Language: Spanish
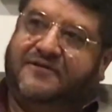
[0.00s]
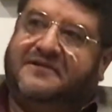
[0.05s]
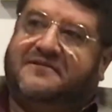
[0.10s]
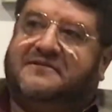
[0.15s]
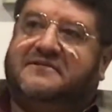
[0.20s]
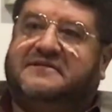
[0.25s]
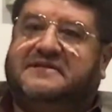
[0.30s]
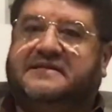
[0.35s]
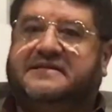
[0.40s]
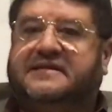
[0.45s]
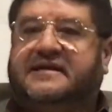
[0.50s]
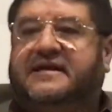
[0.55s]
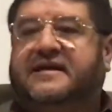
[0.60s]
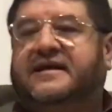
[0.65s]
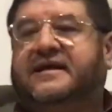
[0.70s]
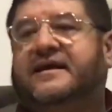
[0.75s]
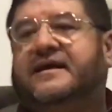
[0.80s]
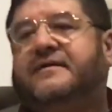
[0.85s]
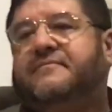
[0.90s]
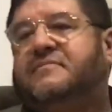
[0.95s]
Entonces,
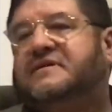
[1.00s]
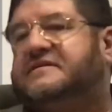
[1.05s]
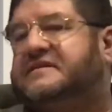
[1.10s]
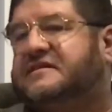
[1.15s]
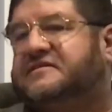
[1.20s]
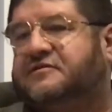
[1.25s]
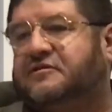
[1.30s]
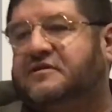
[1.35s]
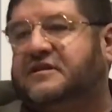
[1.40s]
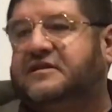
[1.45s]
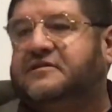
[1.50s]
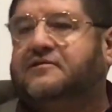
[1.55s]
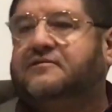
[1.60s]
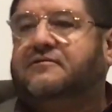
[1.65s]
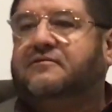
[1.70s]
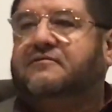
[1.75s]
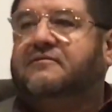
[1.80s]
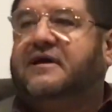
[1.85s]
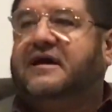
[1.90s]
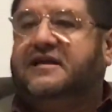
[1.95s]
pues él solito
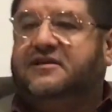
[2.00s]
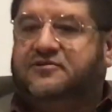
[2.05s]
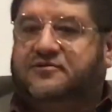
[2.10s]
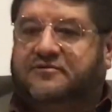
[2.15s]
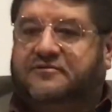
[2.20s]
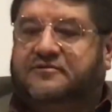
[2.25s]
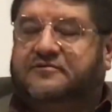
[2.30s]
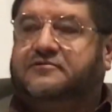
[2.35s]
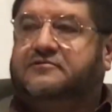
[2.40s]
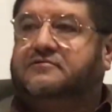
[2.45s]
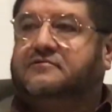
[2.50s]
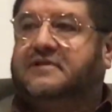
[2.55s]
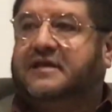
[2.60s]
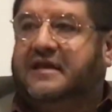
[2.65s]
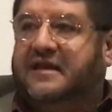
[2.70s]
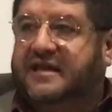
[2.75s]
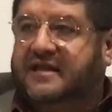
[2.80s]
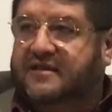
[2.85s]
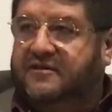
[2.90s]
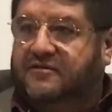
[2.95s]
lo ha hecho con su
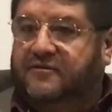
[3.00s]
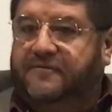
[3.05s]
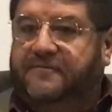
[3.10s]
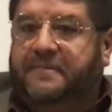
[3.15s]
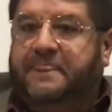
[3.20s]
talento,